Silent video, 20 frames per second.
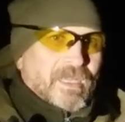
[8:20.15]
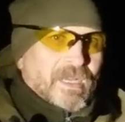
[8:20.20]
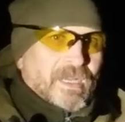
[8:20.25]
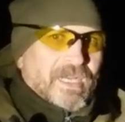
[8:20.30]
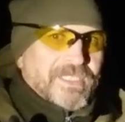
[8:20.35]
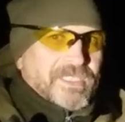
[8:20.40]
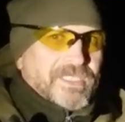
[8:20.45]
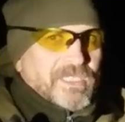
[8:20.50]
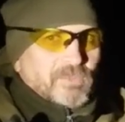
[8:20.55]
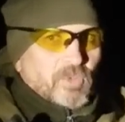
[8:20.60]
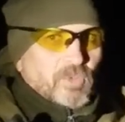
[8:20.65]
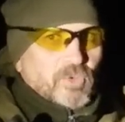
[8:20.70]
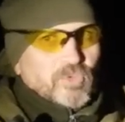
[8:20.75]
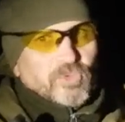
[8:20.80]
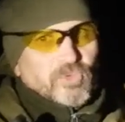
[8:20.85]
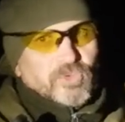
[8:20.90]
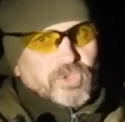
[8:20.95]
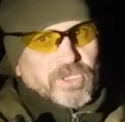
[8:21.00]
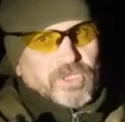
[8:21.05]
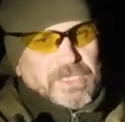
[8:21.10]
они
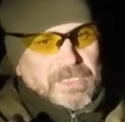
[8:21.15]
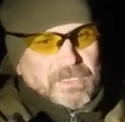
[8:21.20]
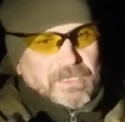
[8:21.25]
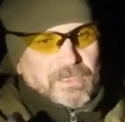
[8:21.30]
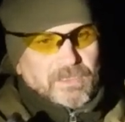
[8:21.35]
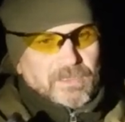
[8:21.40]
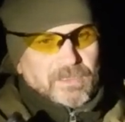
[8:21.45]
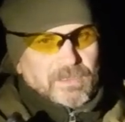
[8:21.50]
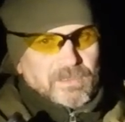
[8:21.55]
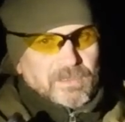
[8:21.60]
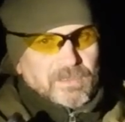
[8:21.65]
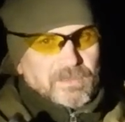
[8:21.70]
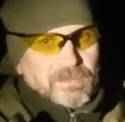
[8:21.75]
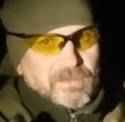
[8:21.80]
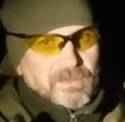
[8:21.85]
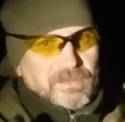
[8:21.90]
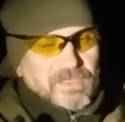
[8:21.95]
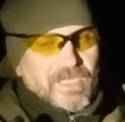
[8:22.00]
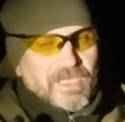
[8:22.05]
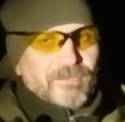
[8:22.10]
могут
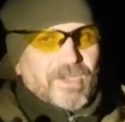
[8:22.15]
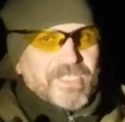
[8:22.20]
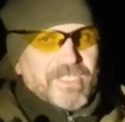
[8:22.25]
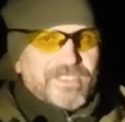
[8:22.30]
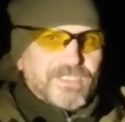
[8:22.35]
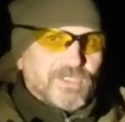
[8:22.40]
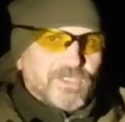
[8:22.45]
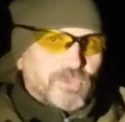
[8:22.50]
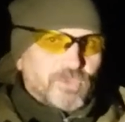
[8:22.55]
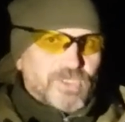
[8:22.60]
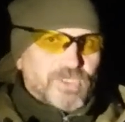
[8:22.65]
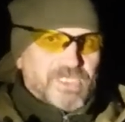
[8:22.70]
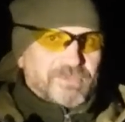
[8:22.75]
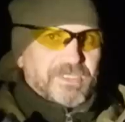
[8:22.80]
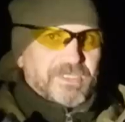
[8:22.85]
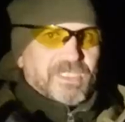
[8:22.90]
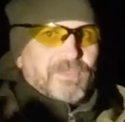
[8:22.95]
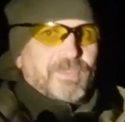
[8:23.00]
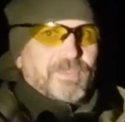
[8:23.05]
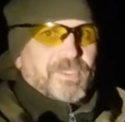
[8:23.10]
давать не ту
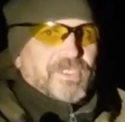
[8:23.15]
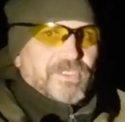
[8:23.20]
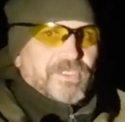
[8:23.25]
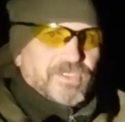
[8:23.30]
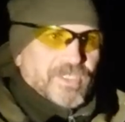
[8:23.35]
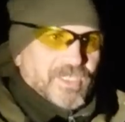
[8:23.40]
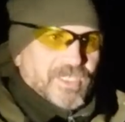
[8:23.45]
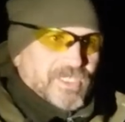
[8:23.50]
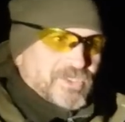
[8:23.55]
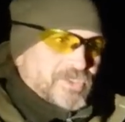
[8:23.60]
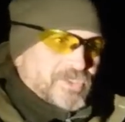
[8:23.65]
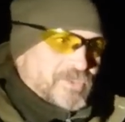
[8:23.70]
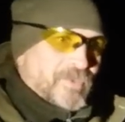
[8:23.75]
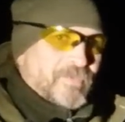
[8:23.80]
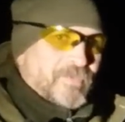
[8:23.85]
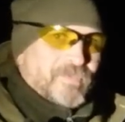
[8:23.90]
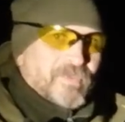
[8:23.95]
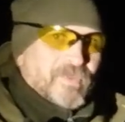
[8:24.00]
цветопередачу.